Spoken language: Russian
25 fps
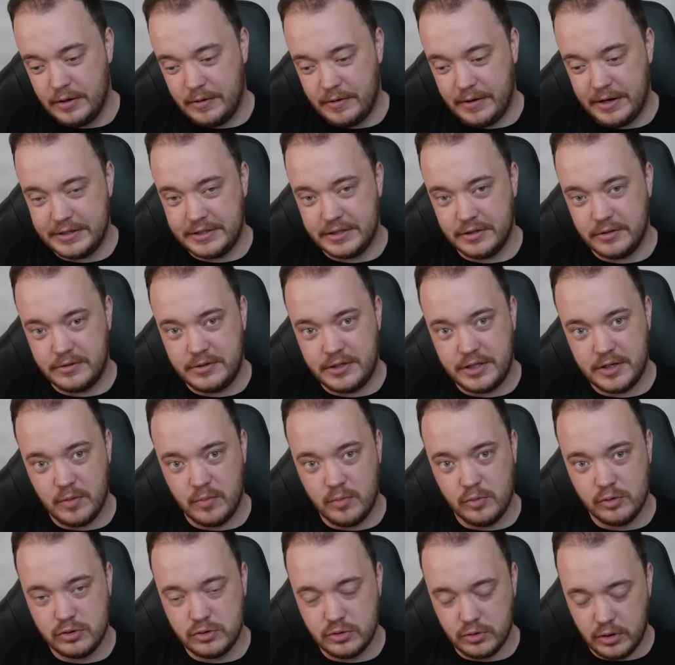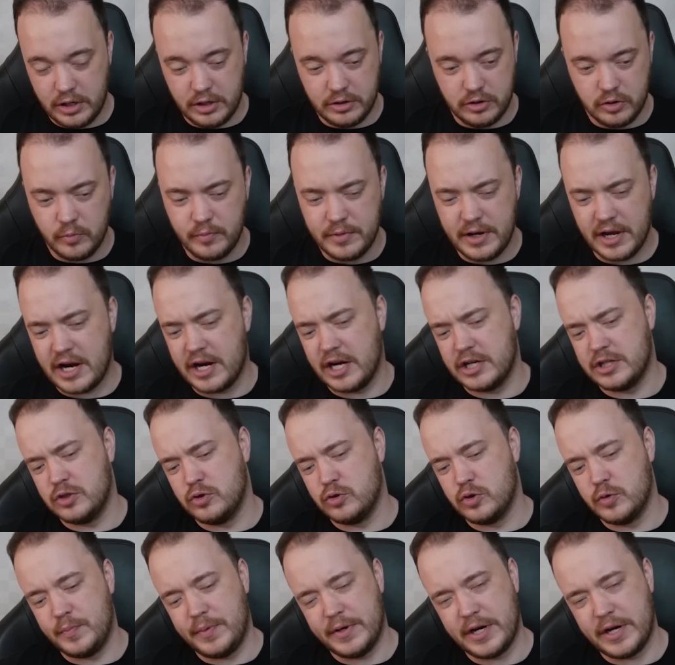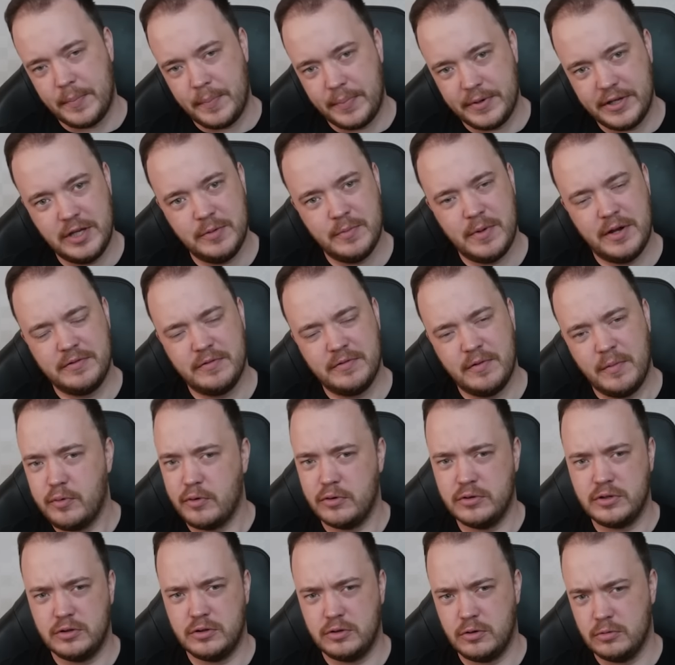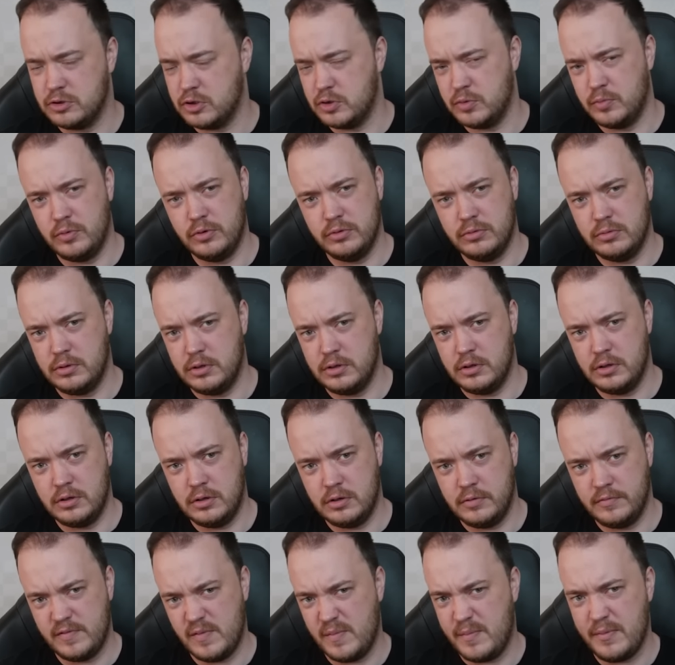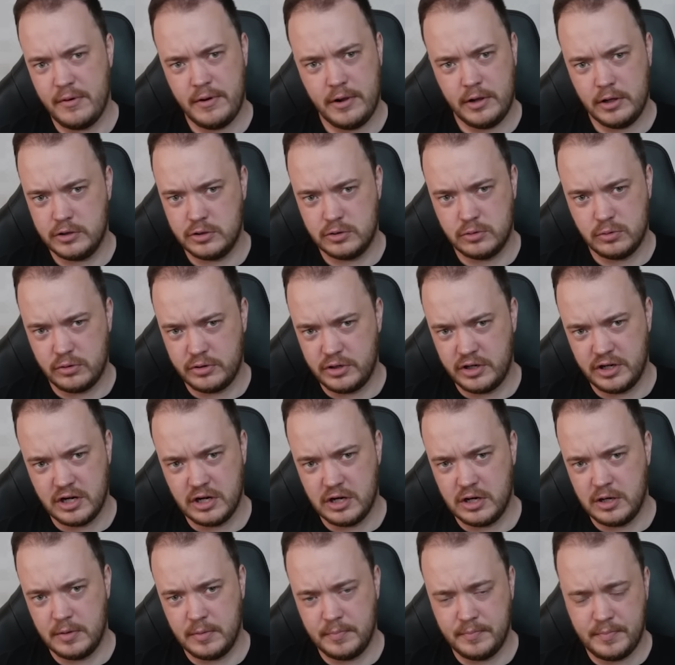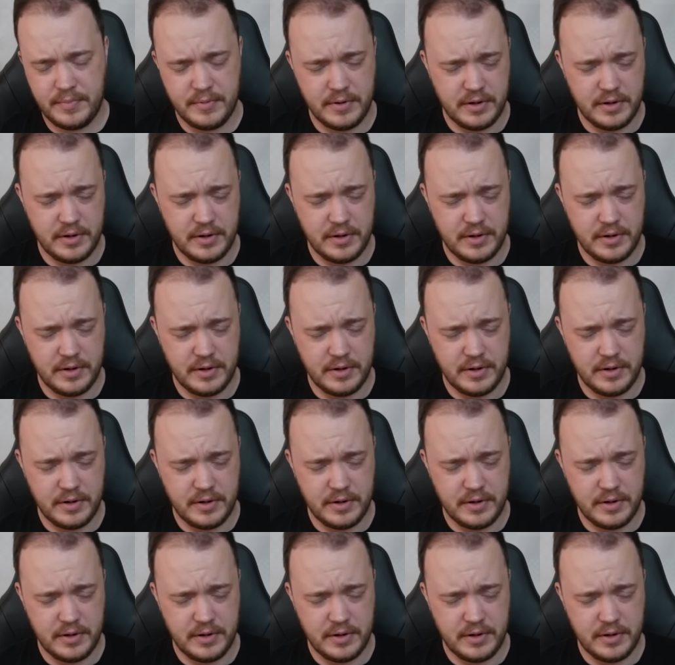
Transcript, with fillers: хватит тему солить, но мне кажется, уже пора поднимать вопрос о том, чтобы он э, выбывал из турнира.